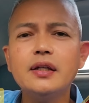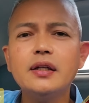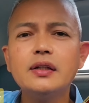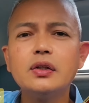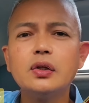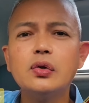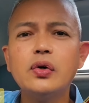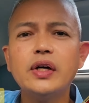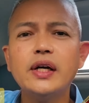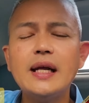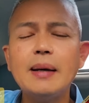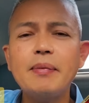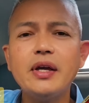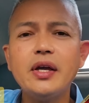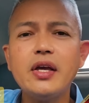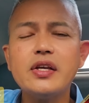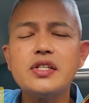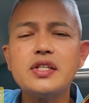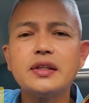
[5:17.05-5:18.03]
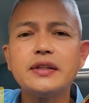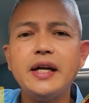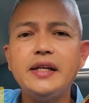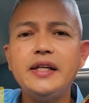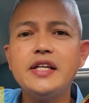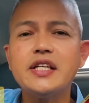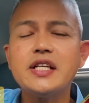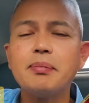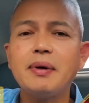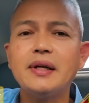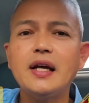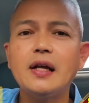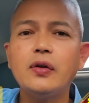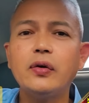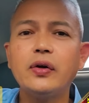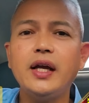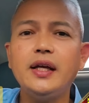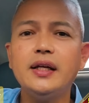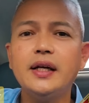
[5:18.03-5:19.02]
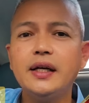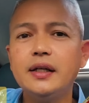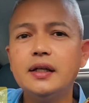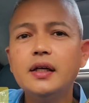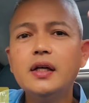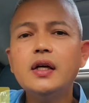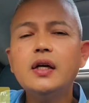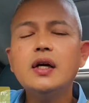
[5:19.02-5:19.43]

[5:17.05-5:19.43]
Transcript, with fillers: No? Tulungan namin kayo sa training sa Manalo K9.